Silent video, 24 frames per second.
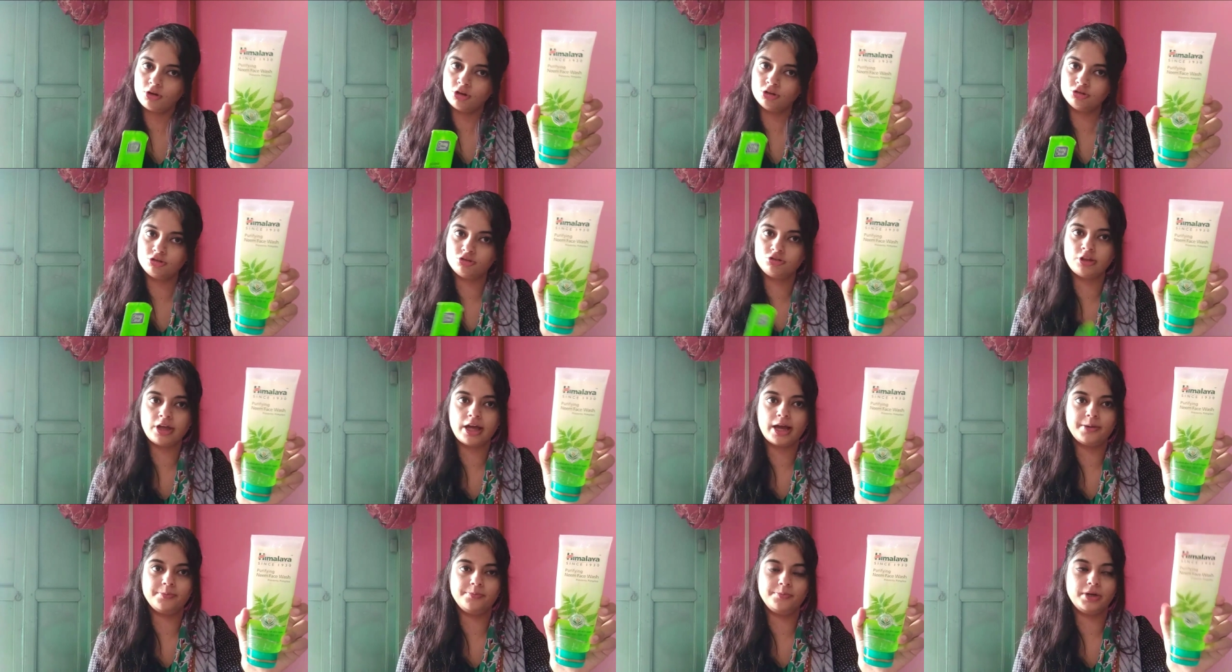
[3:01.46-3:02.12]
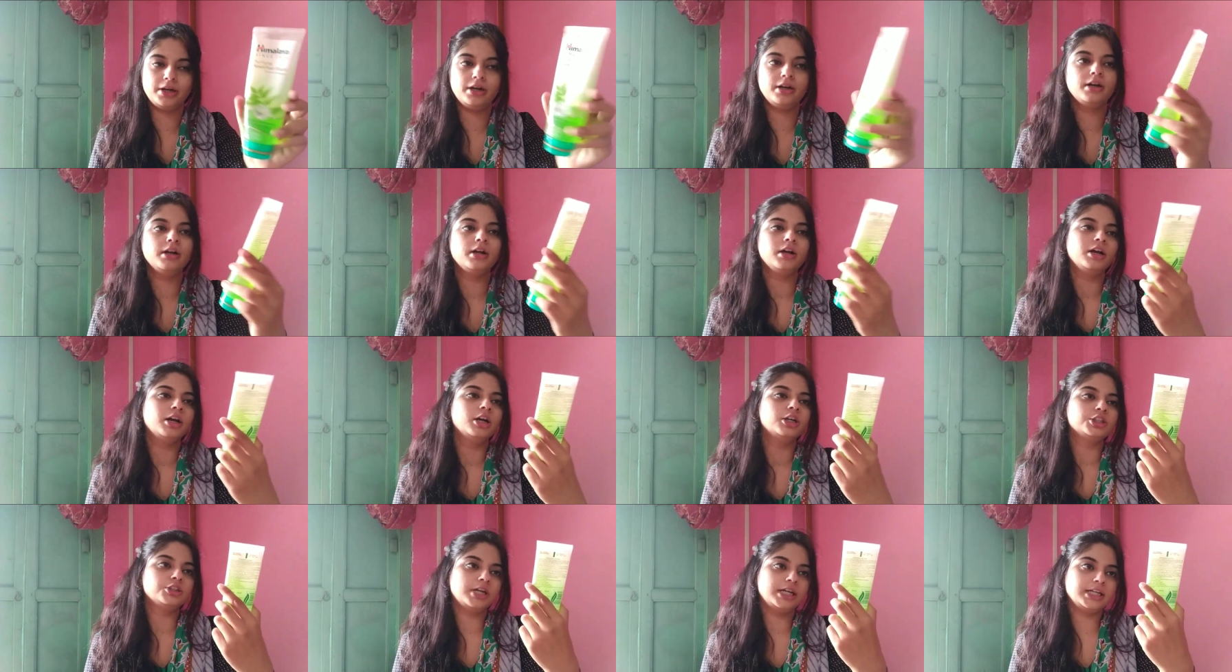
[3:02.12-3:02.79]
অন্তত একবার
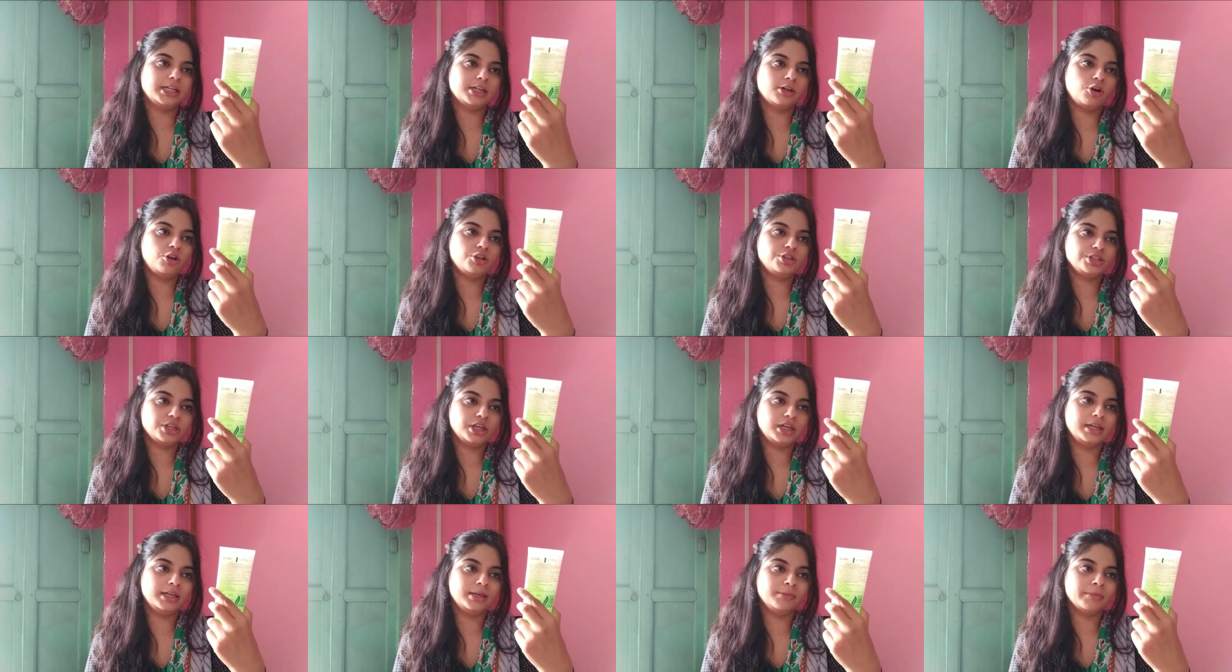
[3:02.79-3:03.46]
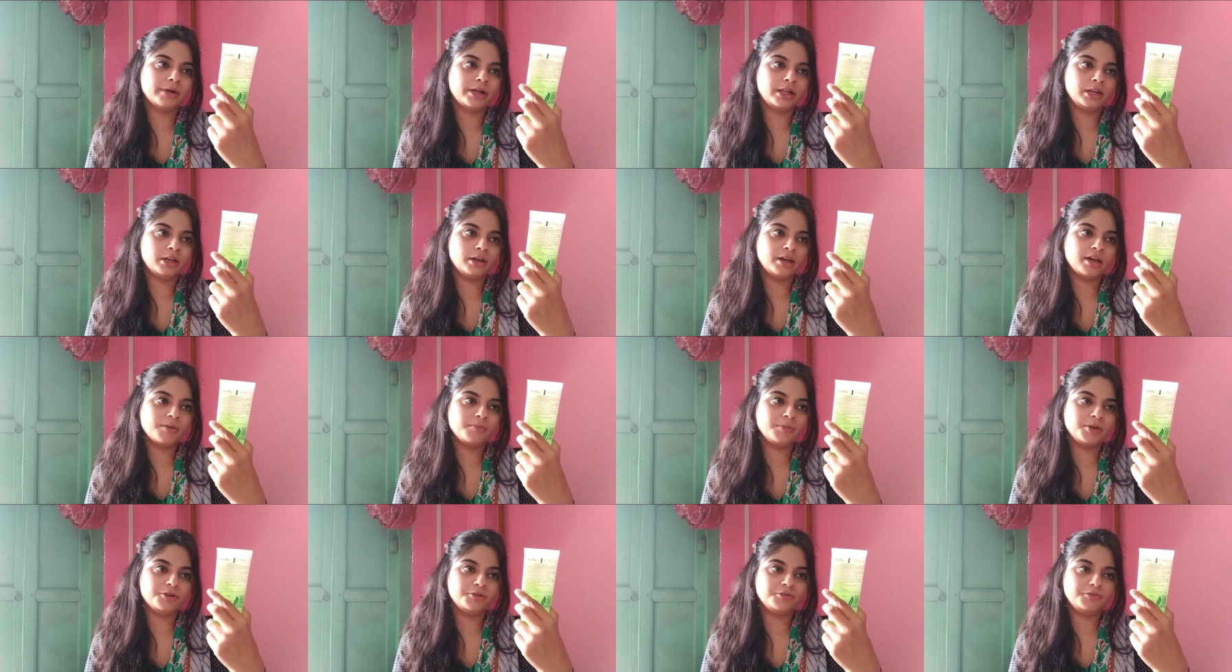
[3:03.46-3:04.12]
তো এটা হচ্ছে
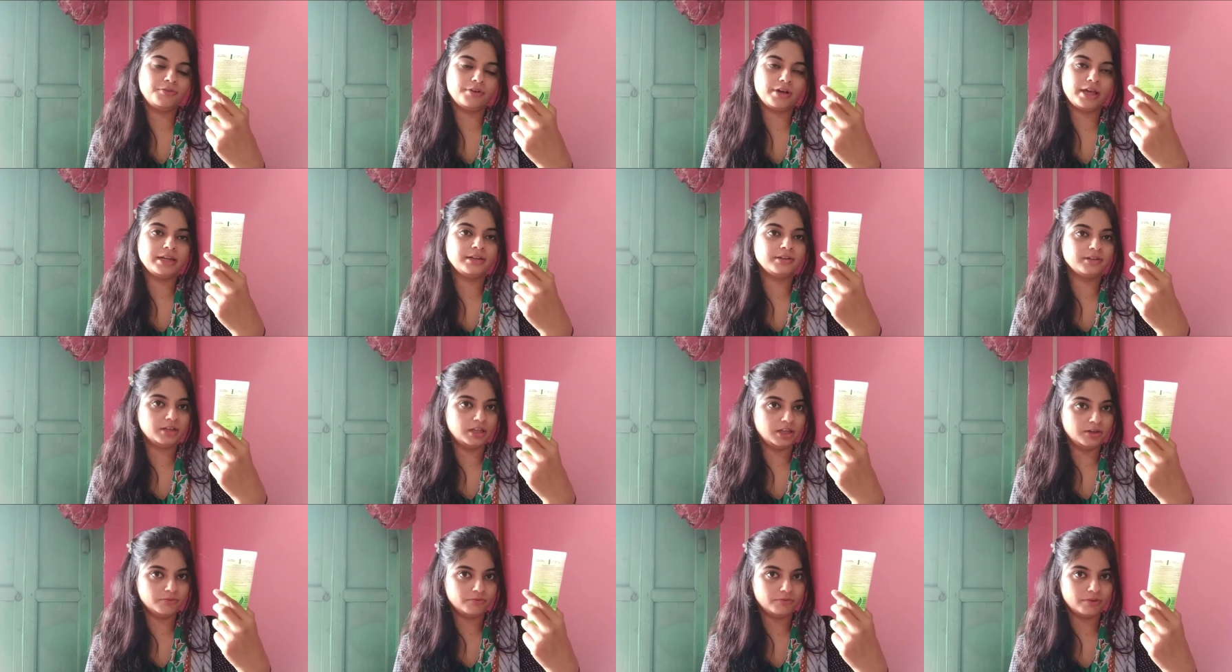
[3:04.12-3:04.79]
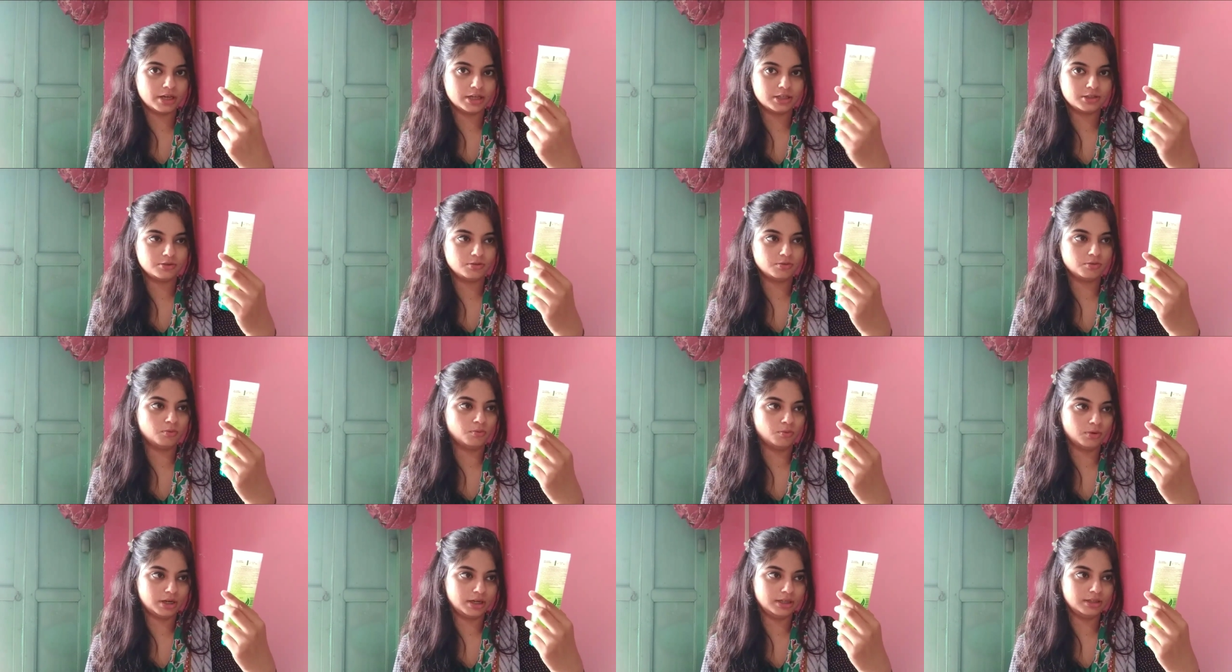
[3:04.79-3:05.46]
হিমালয় পিউরিফাই নিম ফেস
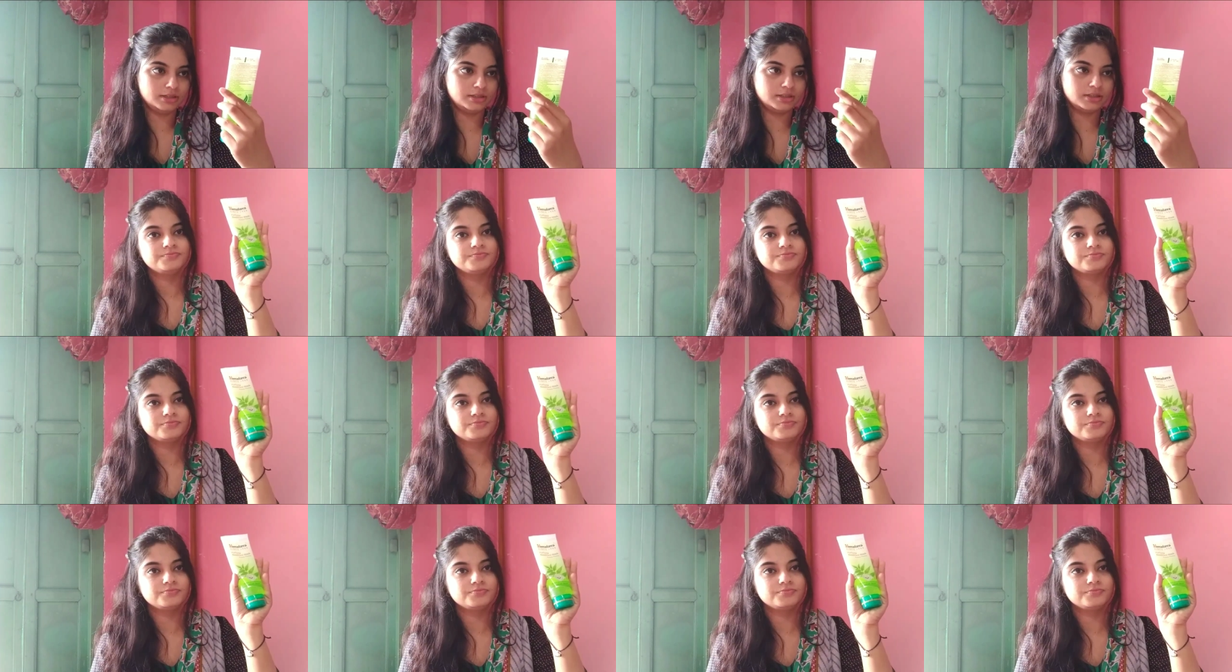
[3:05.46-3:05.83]
ওয়াশ